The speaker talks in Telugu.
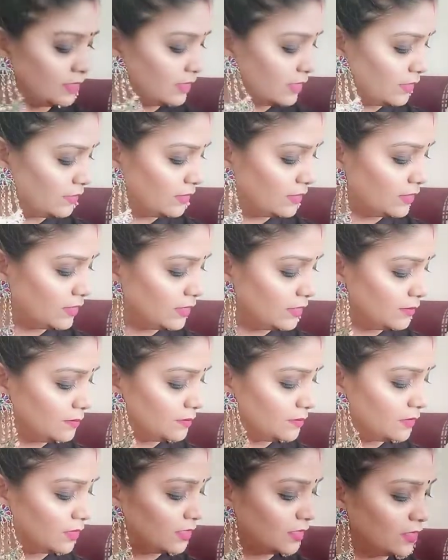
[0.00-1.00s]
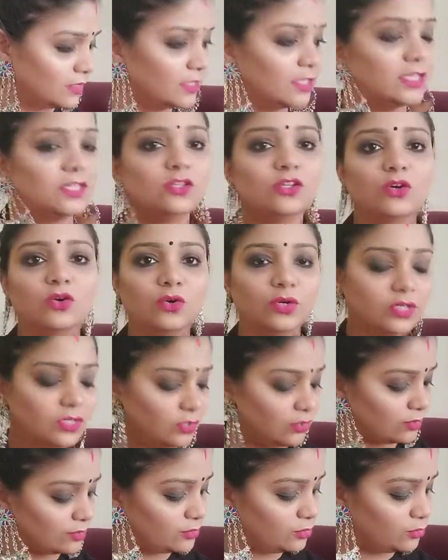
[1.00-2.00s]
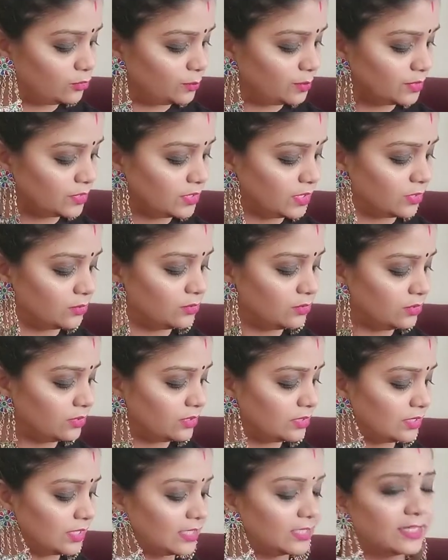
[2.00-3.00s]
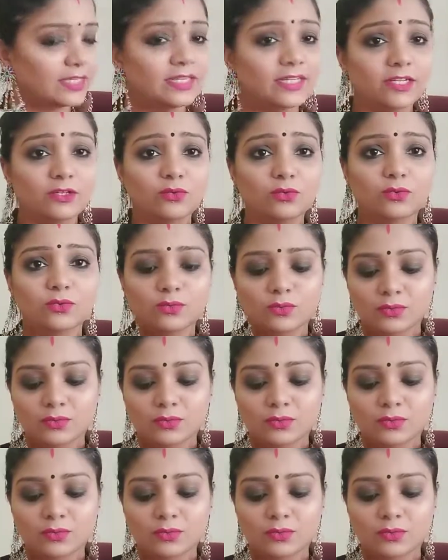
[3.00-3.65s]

తర్వాత నేను ఇందులో కొన్ని లుక్స్ చూపిస్తాను దానికి నేను